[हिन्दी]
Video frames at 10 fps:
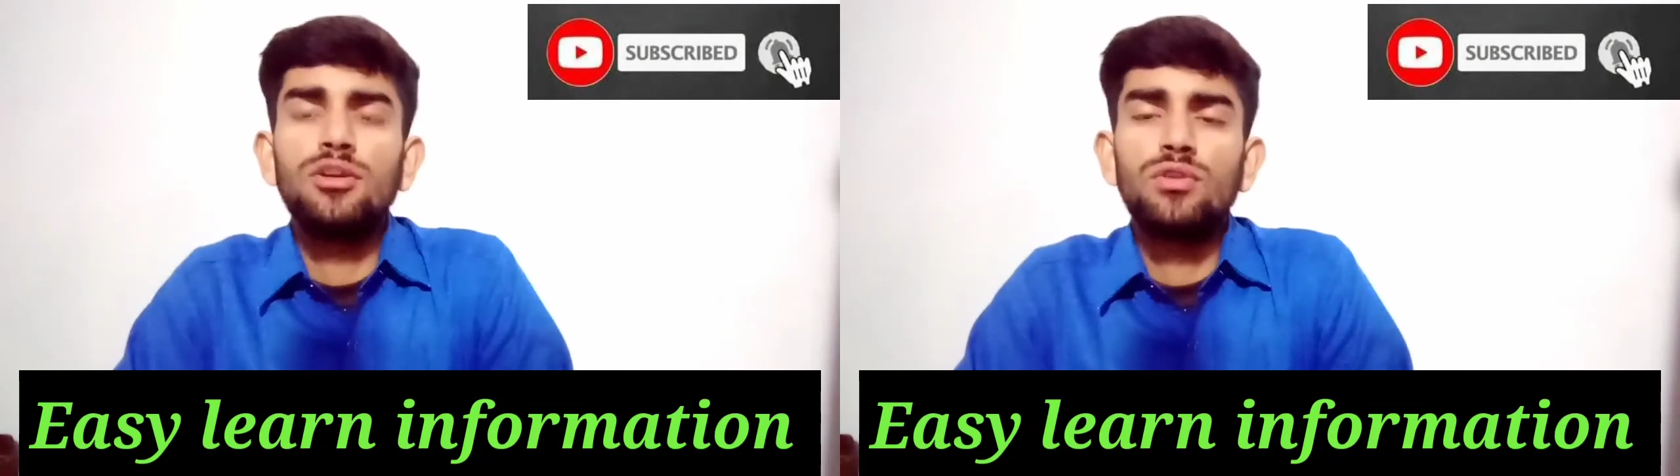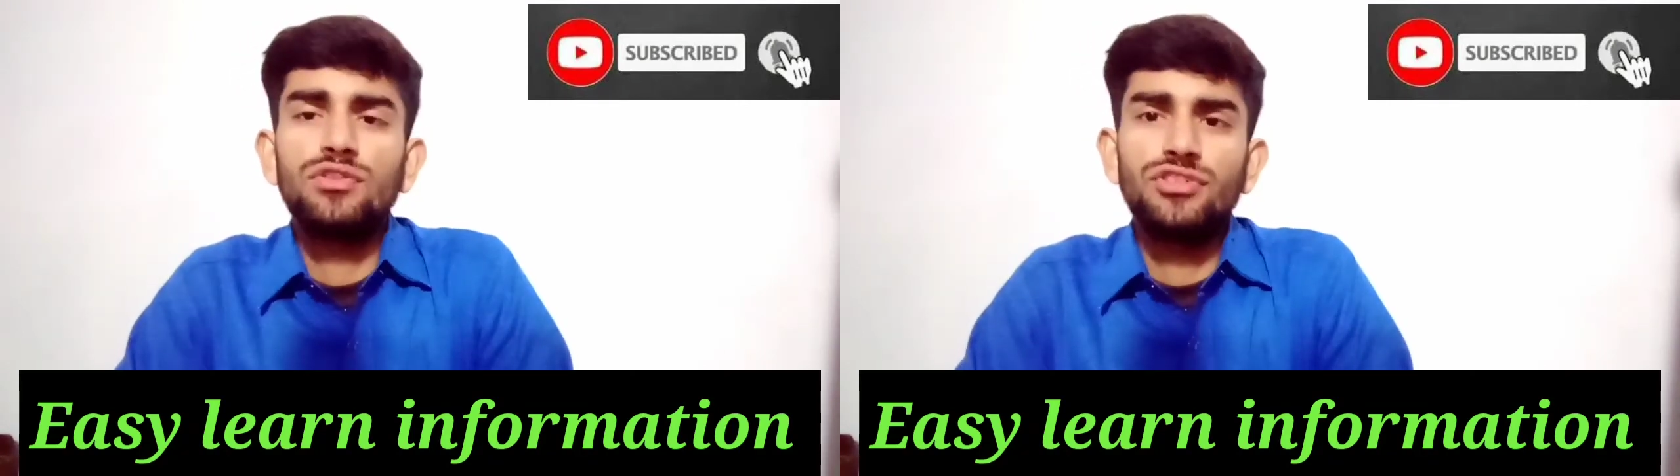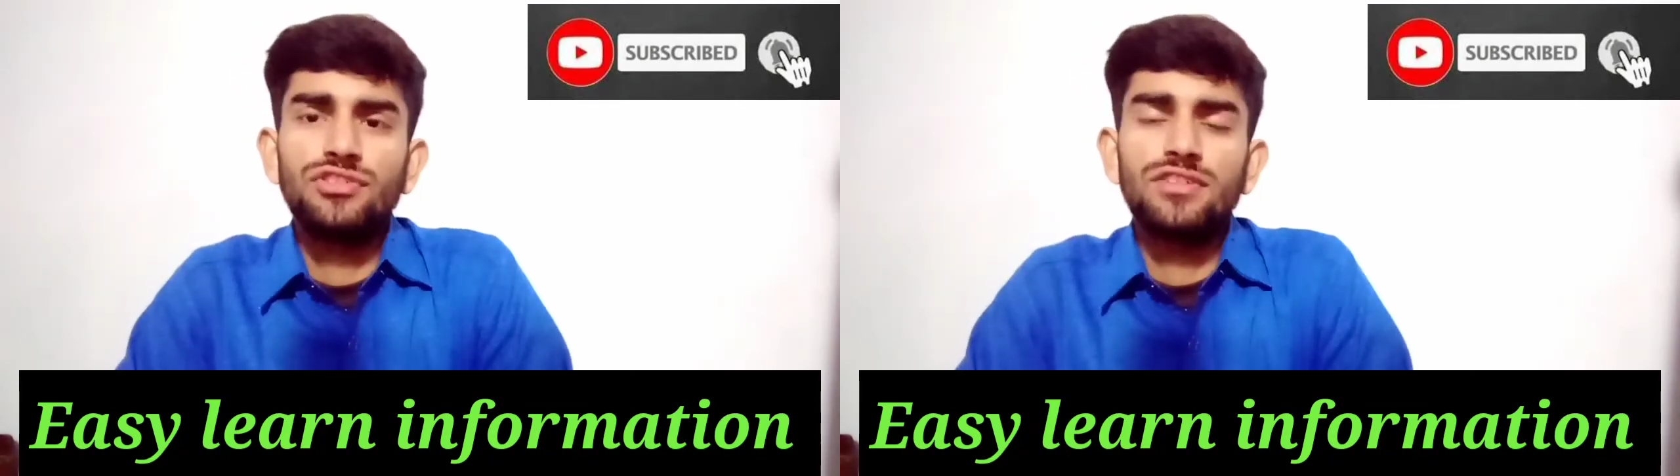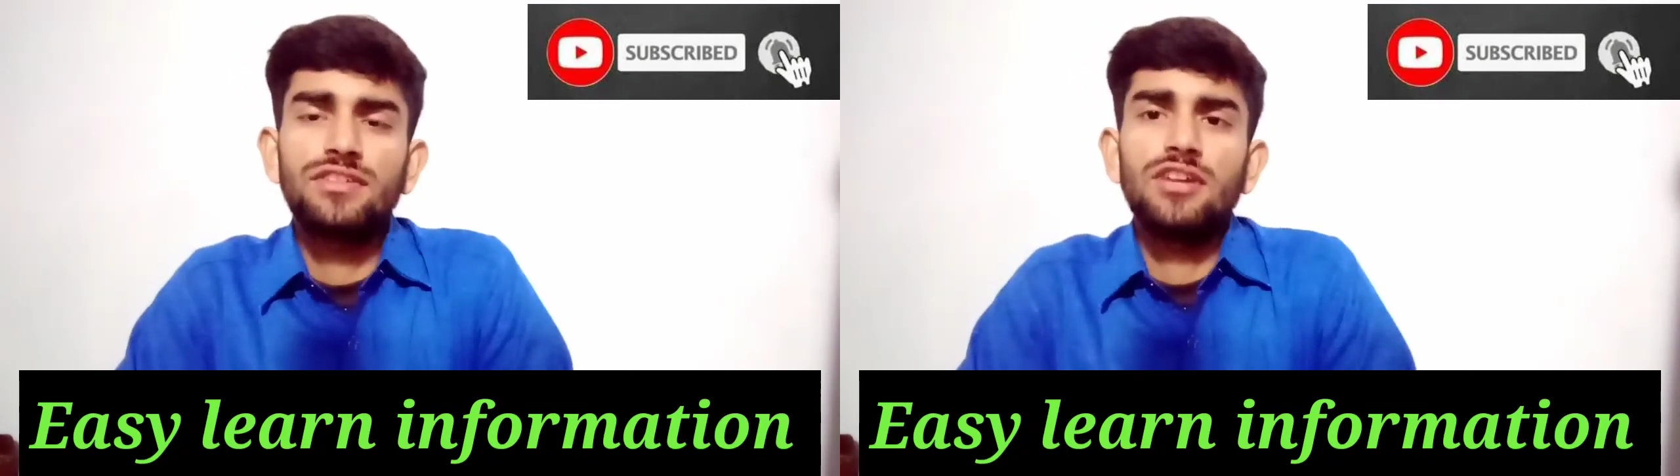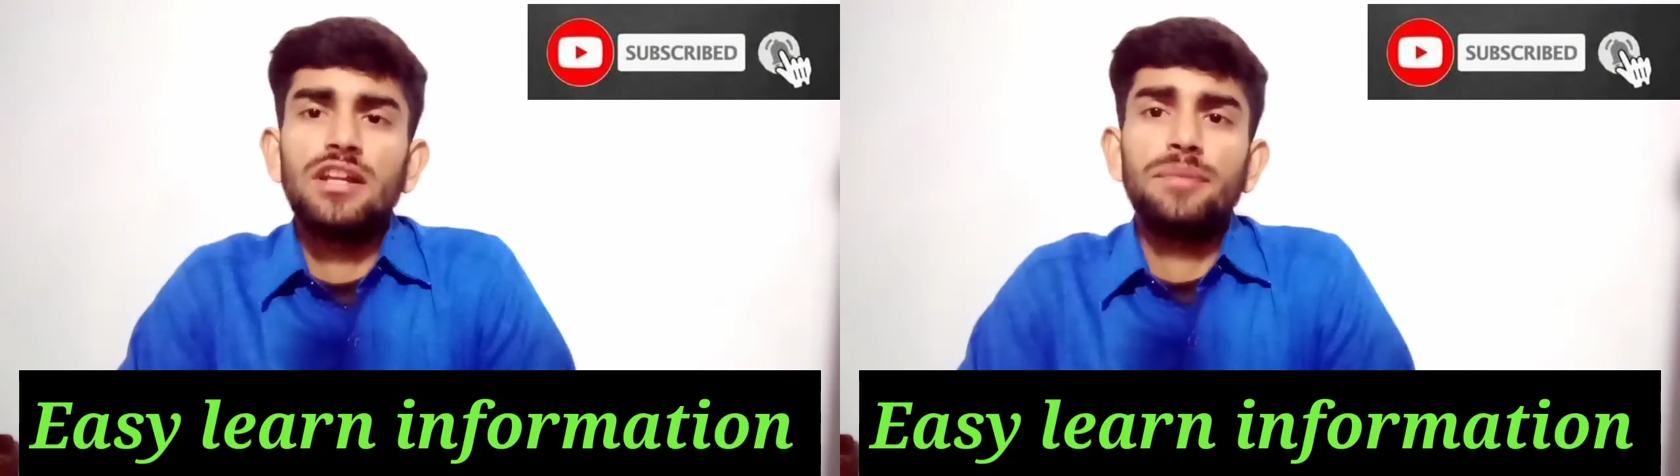हो किसी टीचर्स
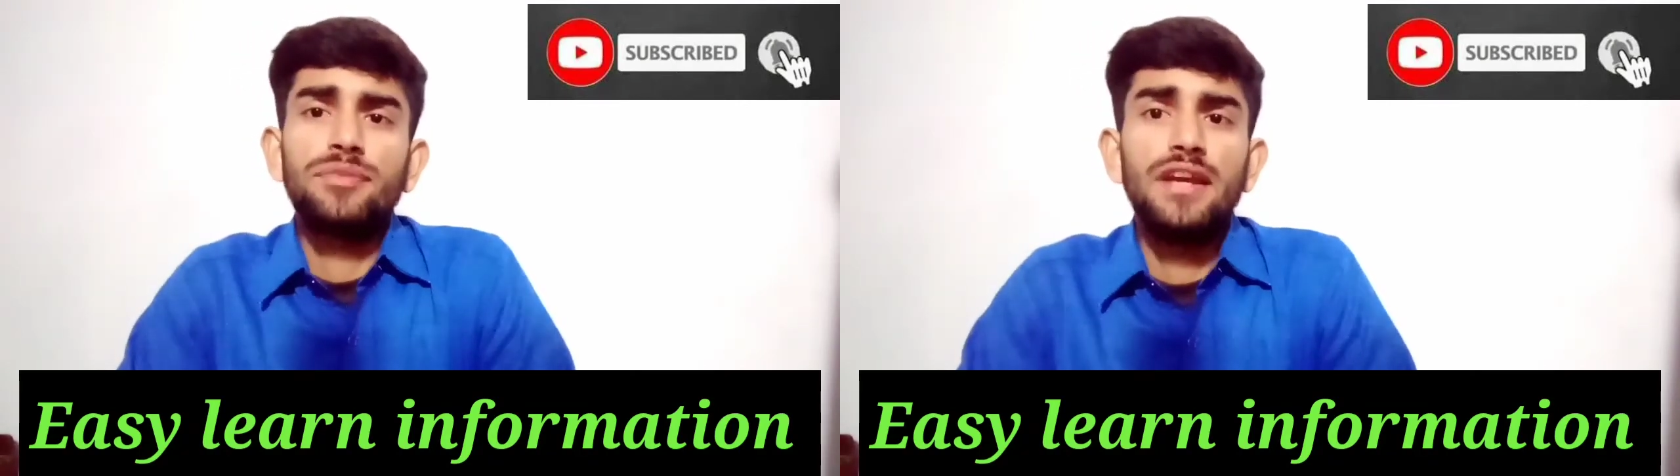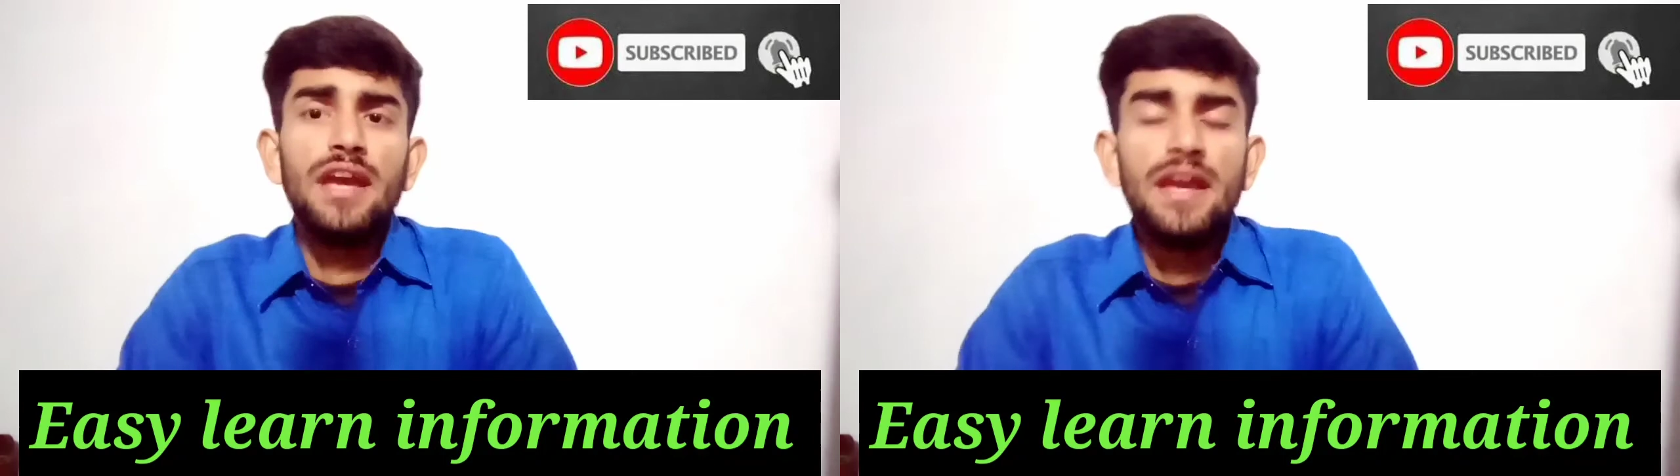की जानब से